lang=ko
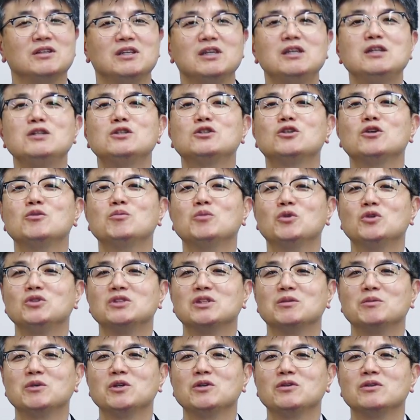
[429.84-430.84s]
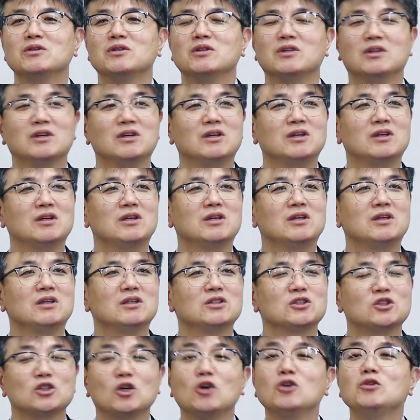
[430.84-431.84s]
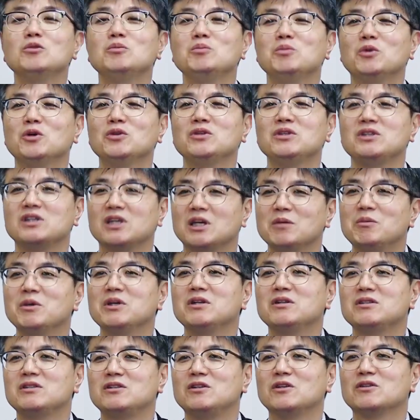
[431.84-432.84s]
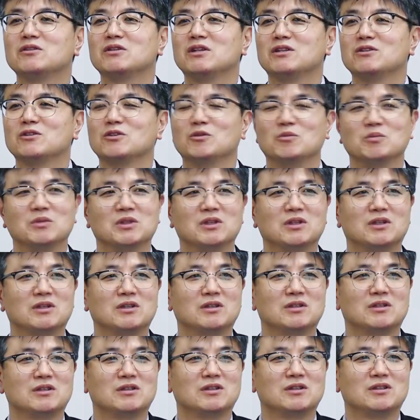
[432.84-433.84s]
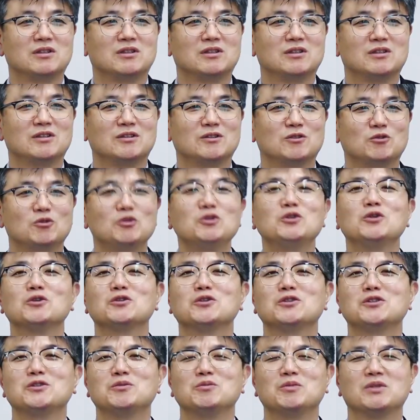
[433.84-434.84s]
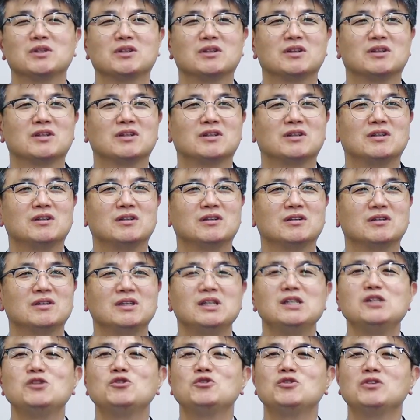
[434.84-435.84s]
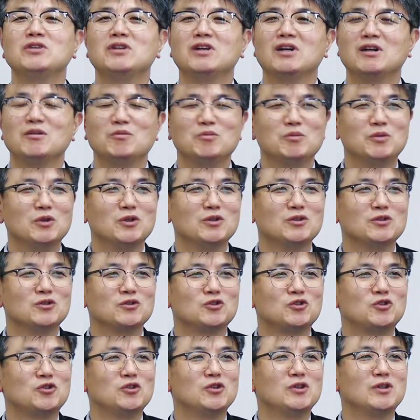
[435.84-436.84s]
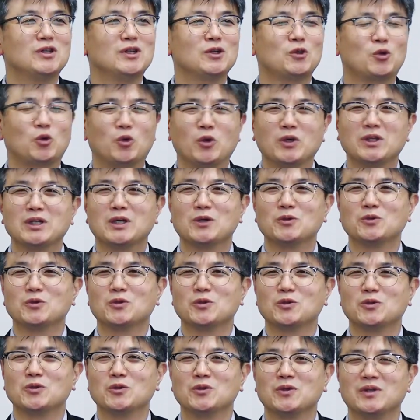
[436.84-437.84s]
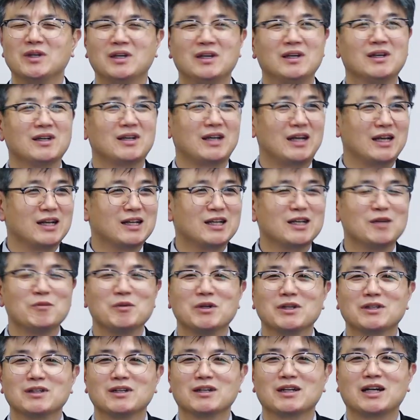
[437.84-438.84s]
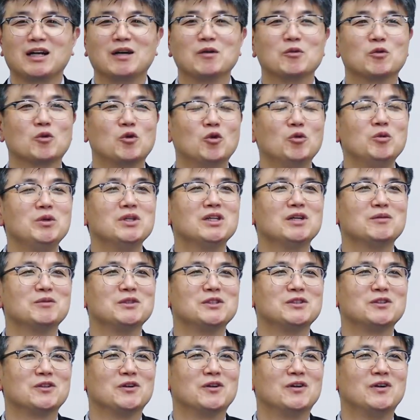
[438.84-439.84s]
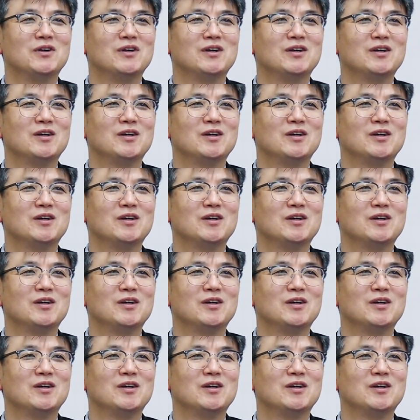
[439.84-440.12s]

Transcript: 1천 번제면 천 번 예배를 드렸다는 겁니다. 우리는 어떻습니까? 일주일에 한 번 주일날 교회 나오는 것도 갈까 말까 고민하면서